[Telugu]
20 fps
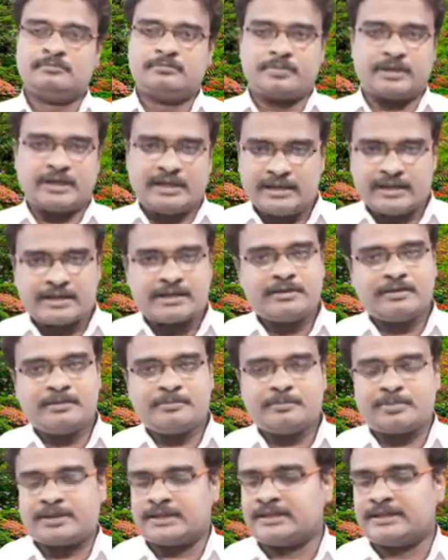ప్రియులారా
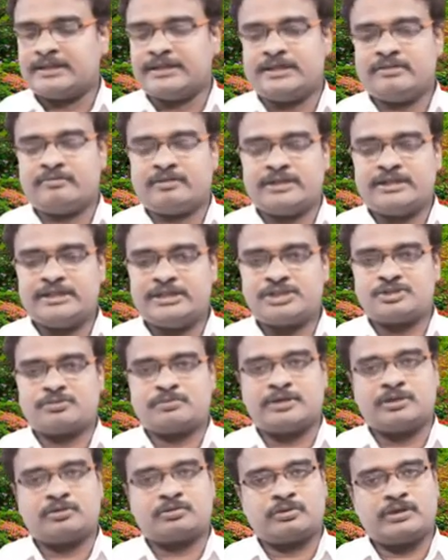ప్రతిదినం
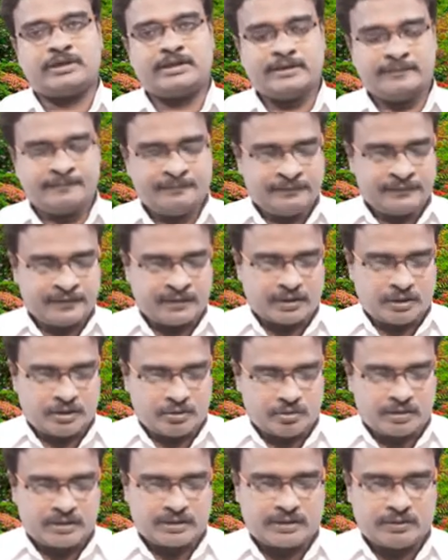అందించబడుతున్న
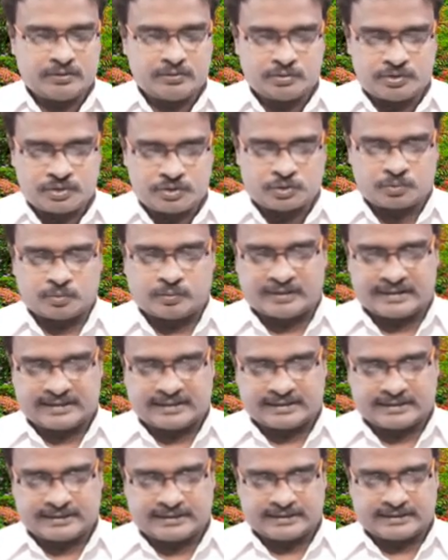యోహాను
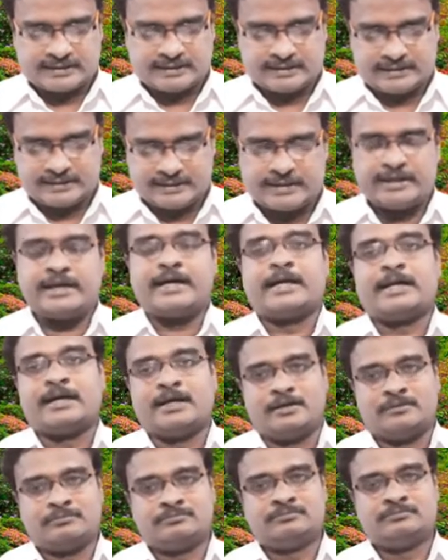స్వార్త
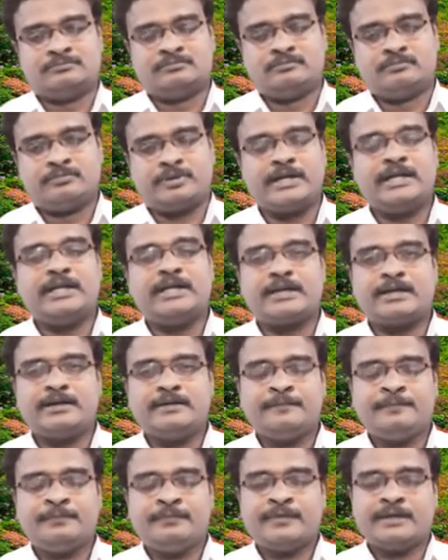ధ్యానాలు ప్రిలరా
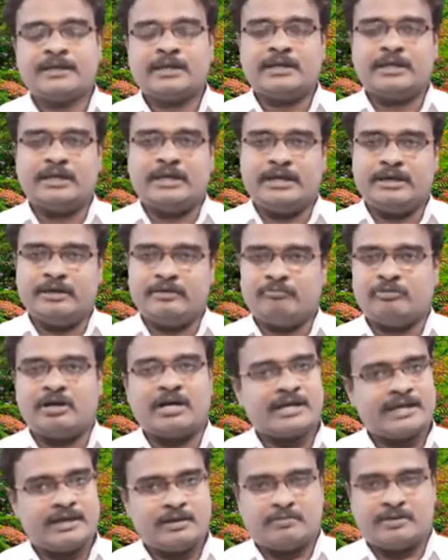ఈ
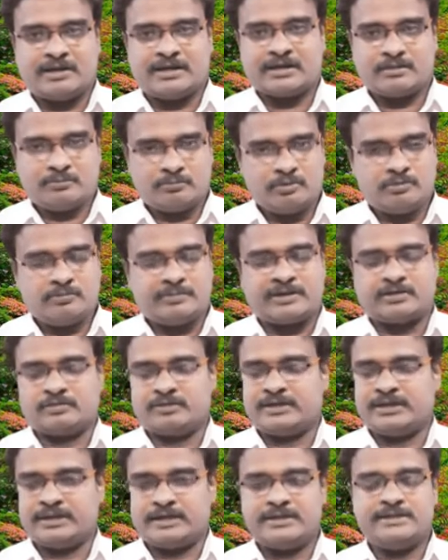వాక్య భాగములు మనం
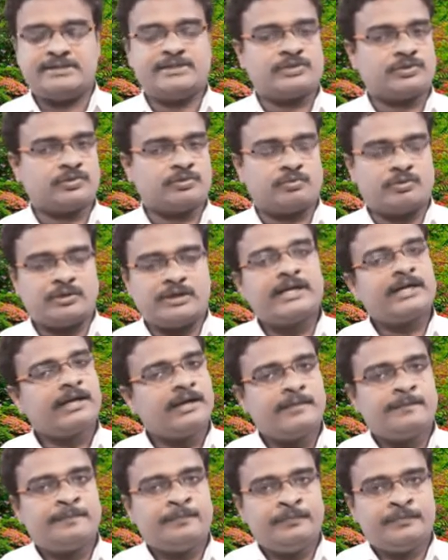ధ్యానిస్తూ ఉండగా
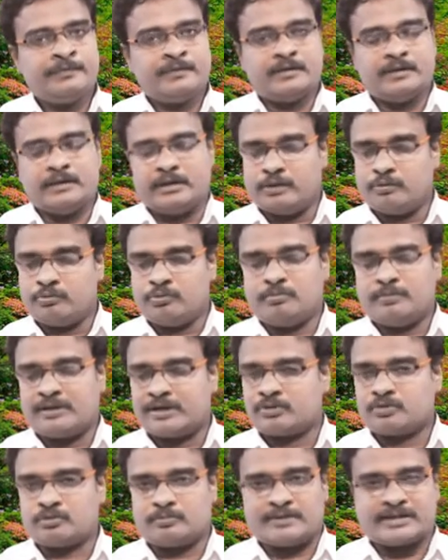దేవుడు
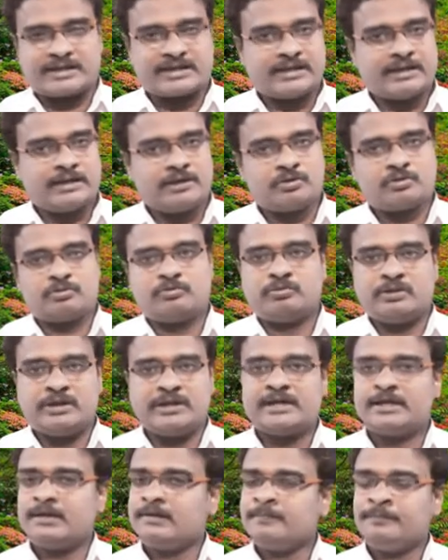మనతో మాట్లాడుతూ
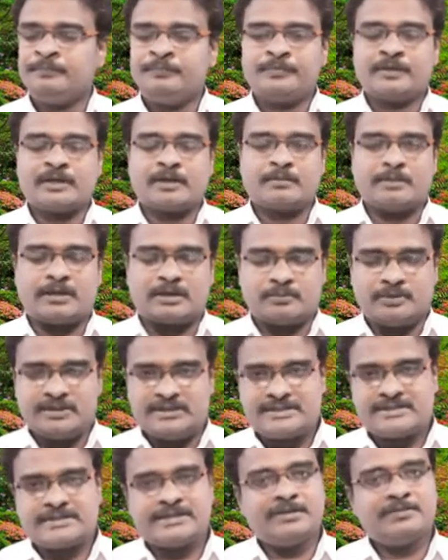ఉండగా మనం
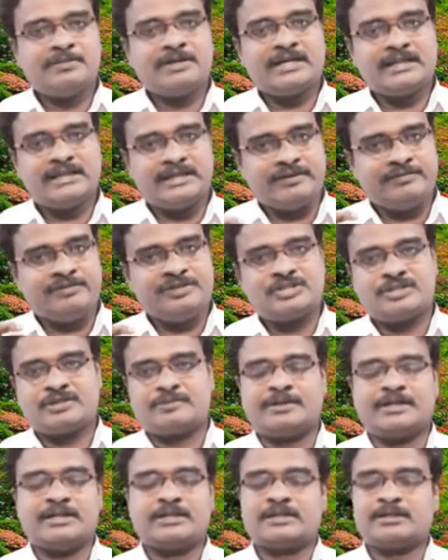నిశ్చయంగా
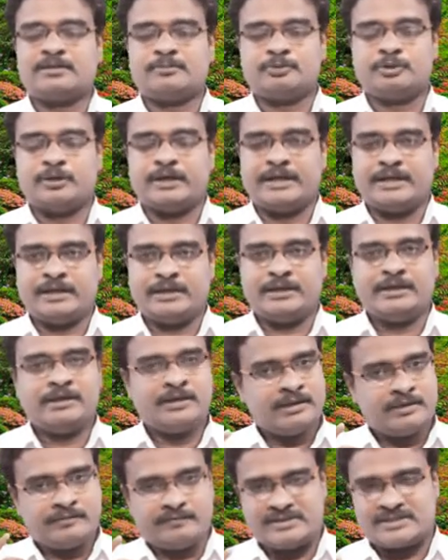దీవించబడతాము అని
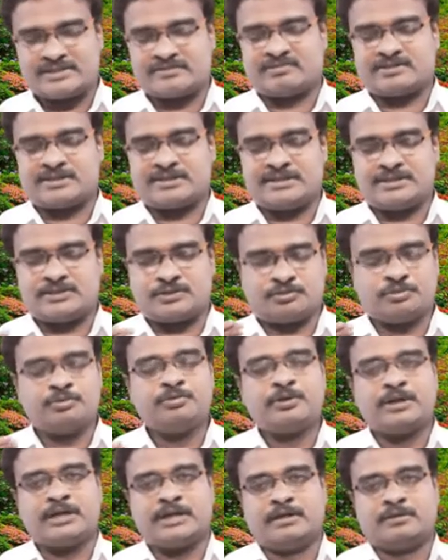విశ్వసిస్తూ
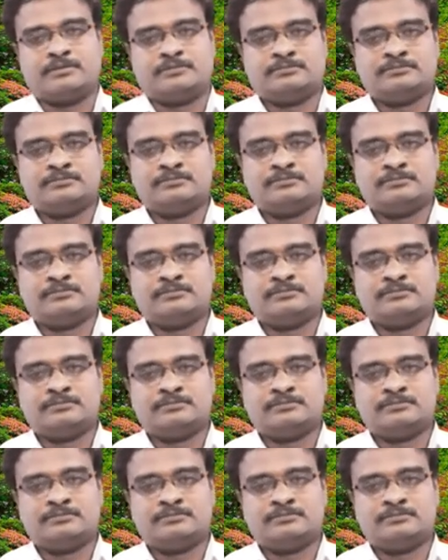ఉన్నాను